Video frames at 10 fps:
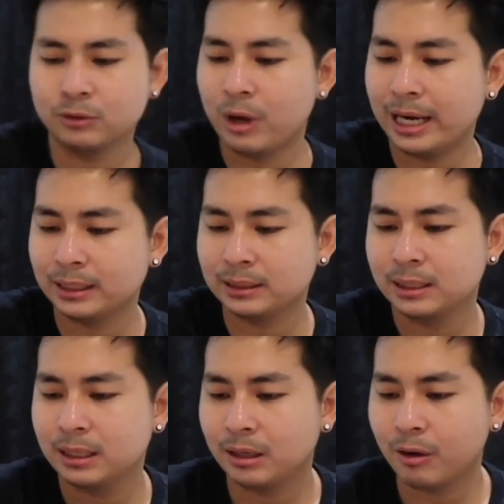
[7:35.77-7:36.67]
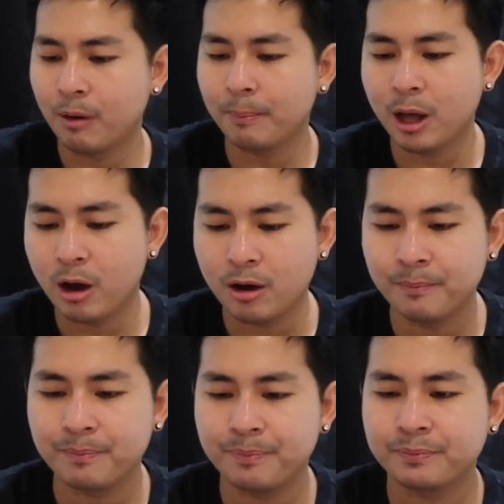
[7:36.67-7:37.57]
ส่วนของปลอม
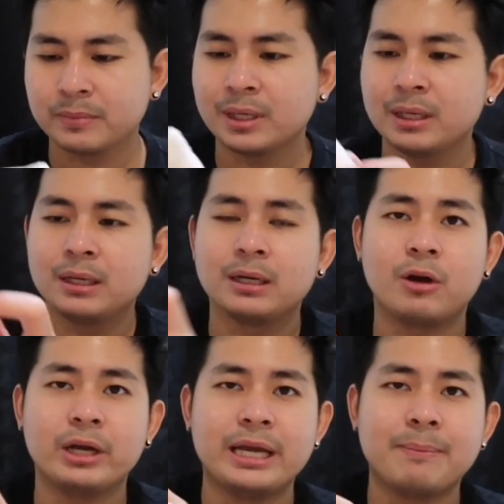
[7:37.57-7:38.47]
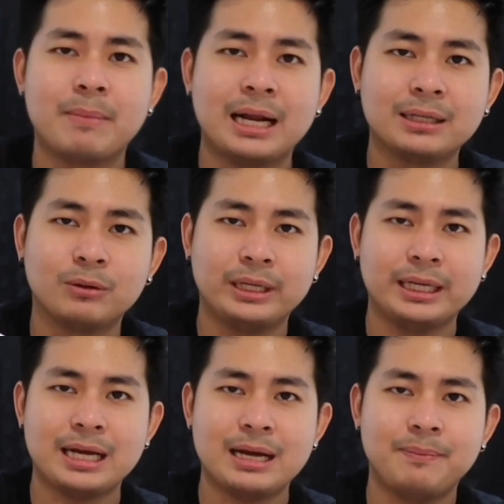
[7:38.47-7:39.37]
รอยเย็บมันตรง
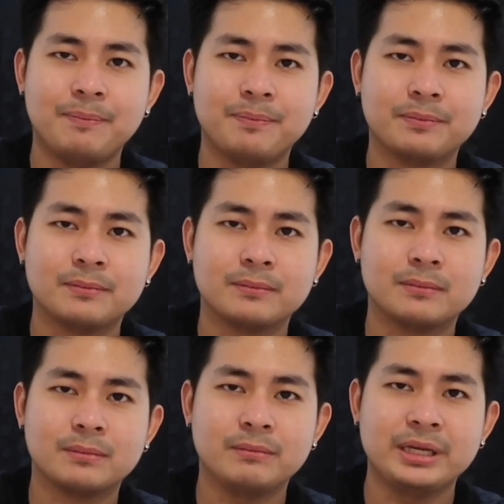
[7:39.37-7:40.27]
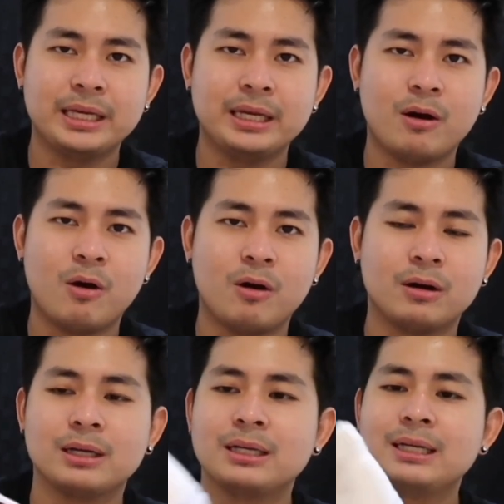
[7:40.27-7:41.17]
นี้นะครับ มีออก
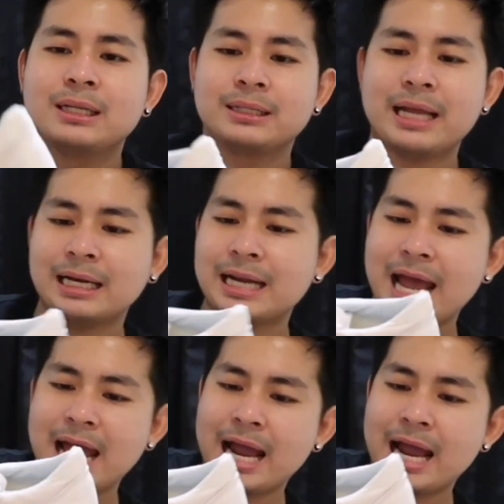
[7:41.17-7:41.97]
แด